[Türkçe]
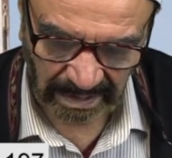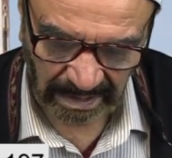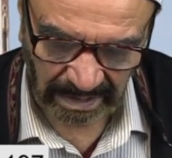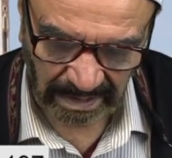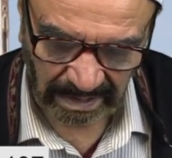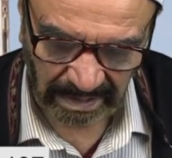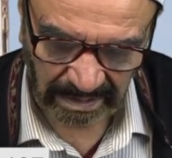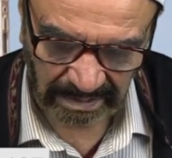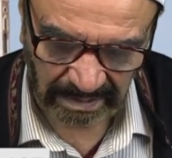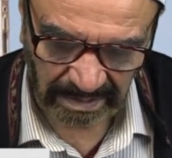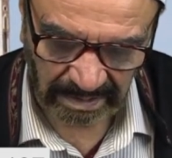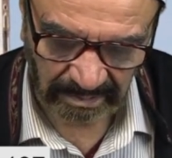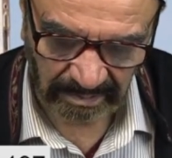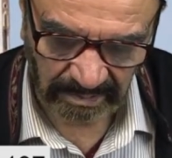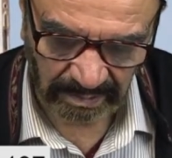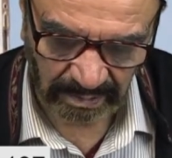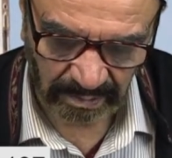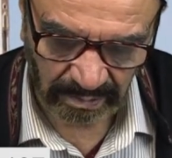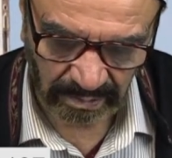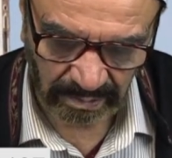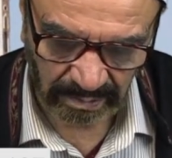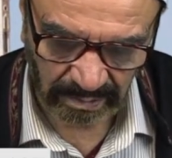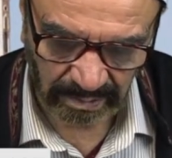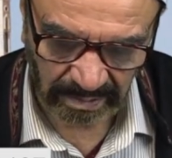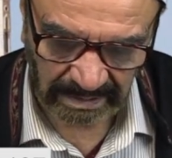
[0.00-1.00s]
Adem'in
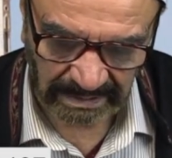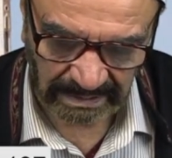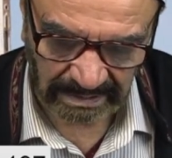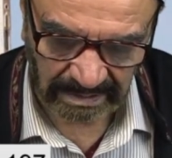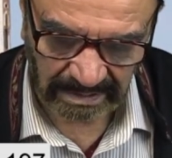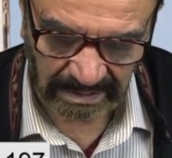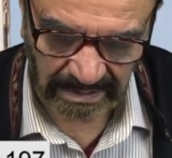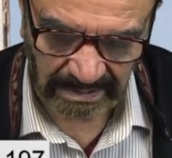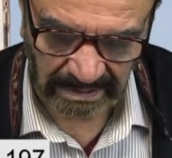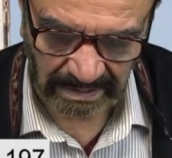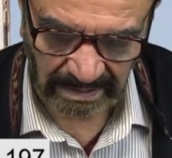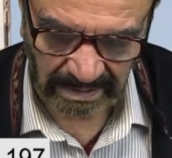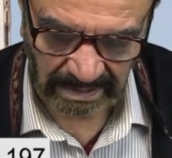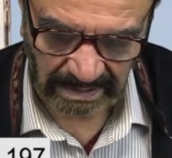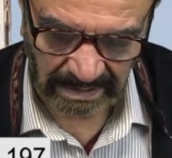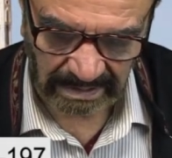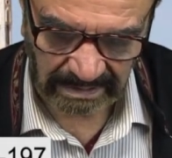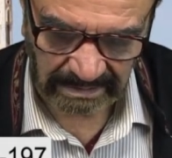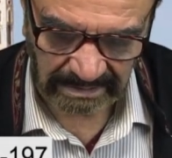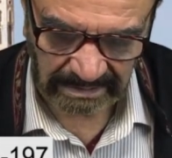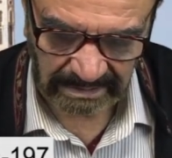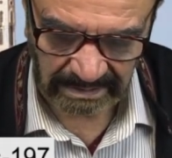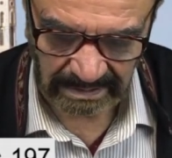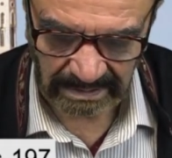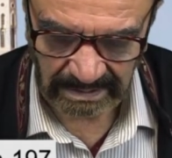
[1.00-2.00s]
oğulları da
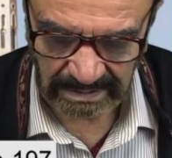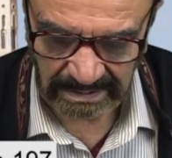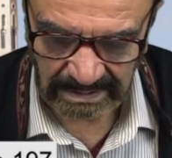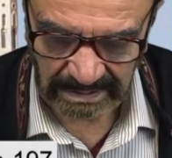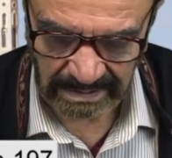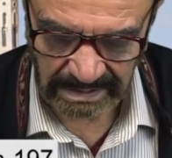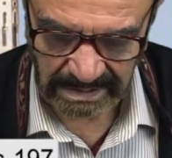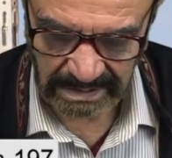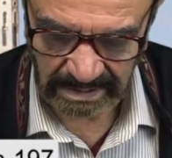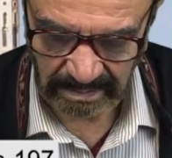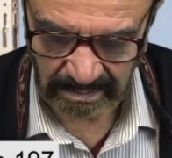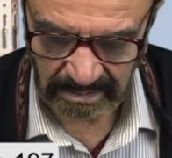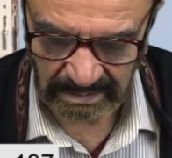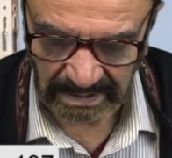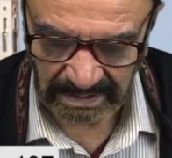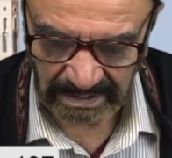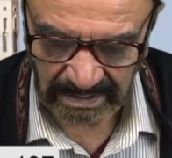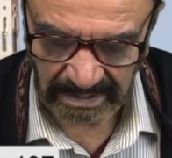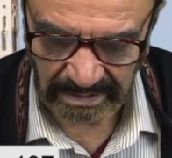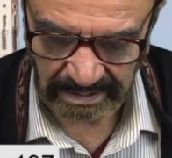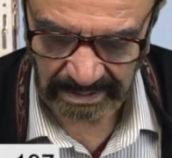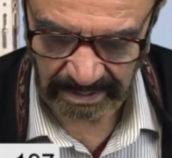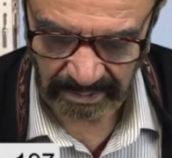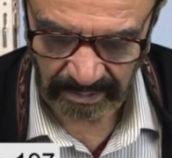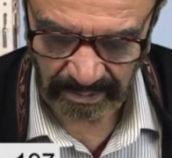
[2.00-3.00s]
arzın
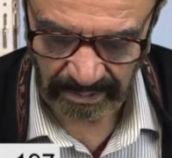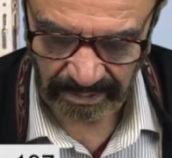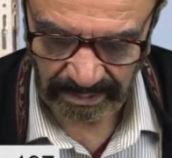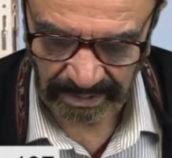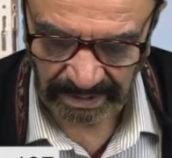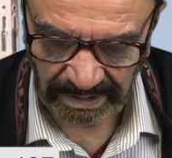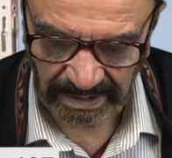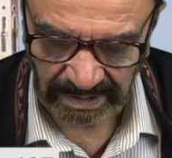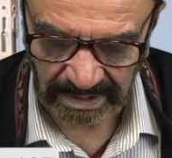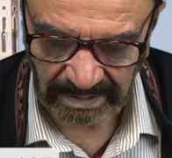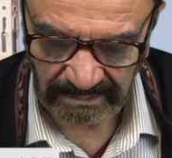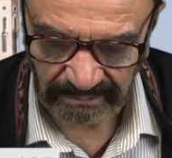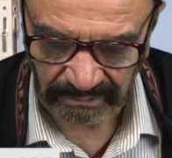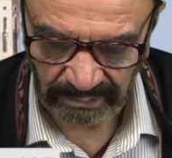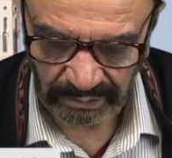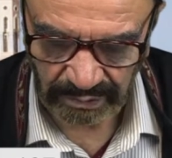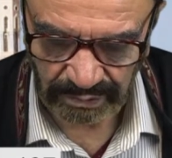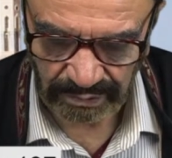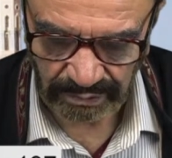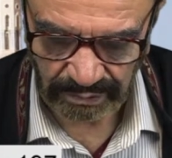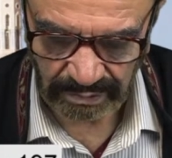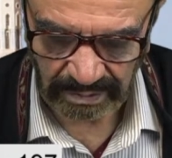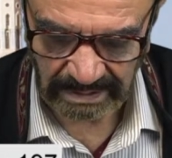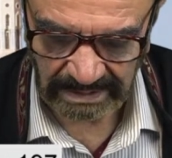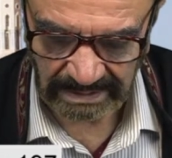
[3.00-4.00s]
kısımlarına göre
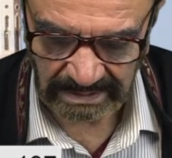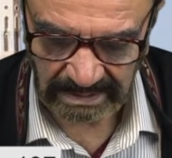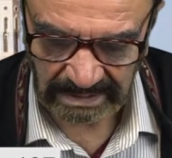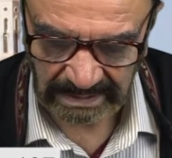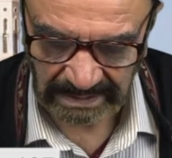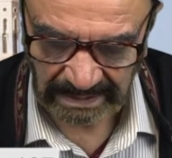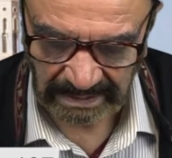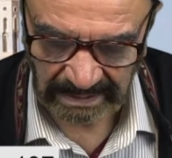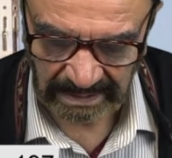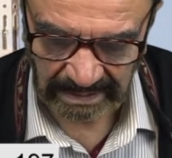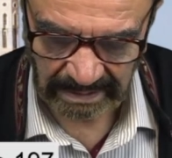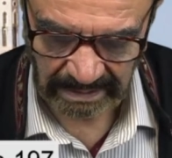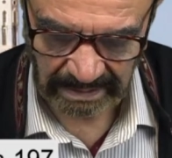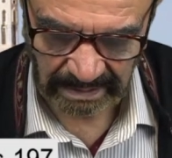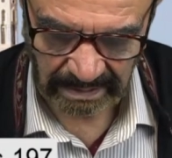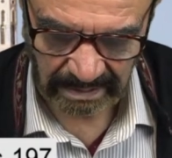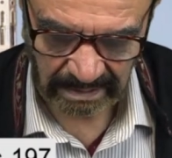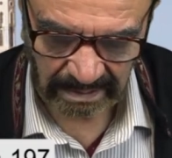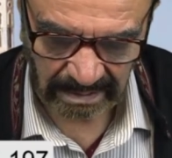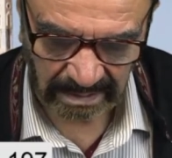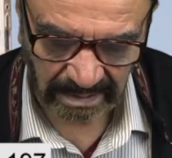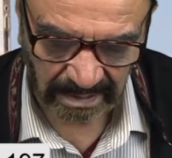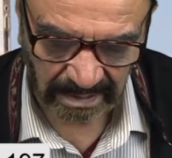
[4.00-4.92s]
vücuda geldi.